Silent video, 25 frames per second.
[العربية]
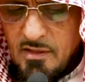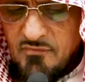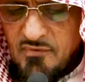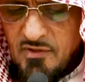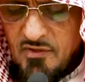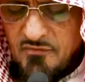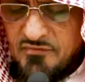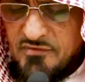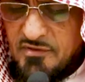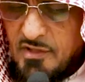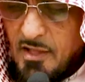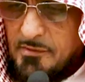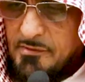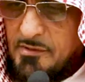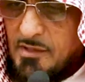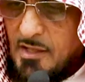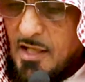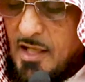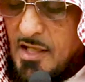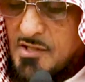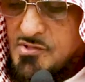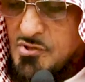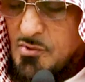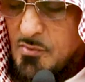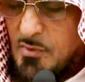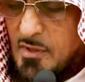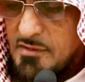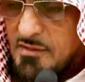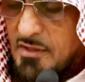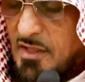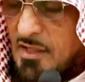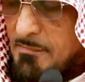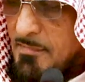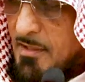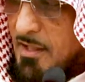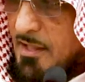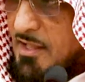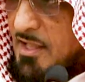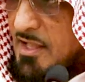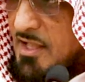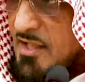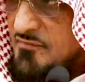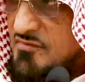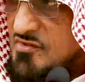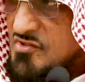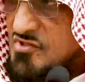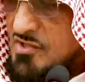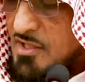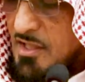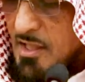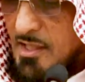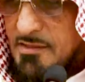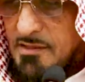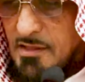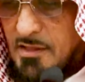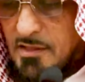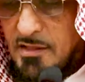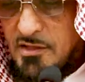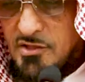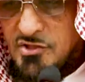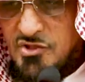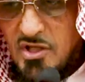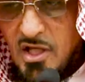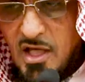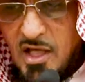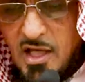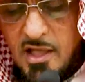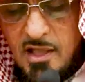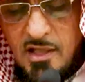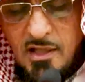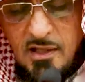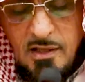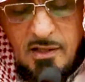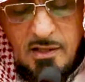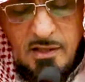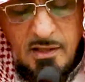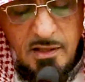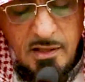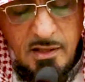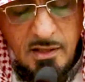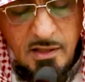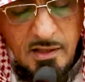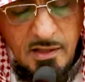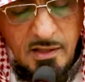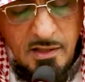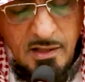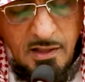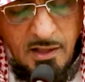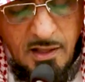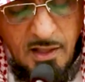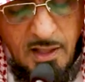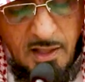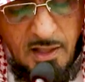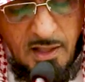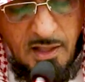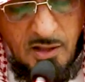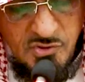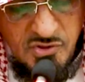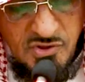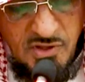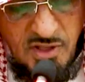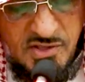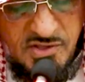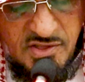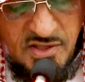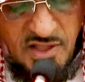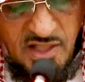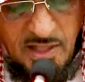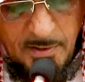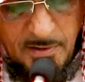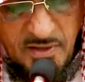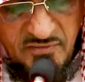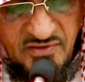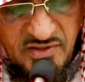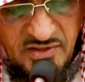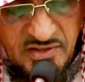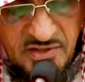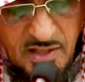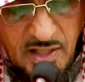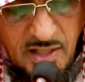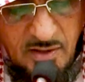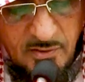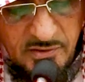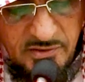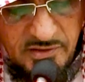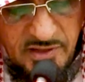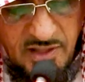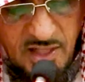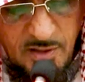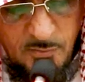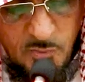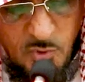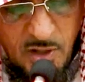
فافتتح سورة البقرة في صلاة العشاء قال له صلى الله عليه وسلم فتان أنت يا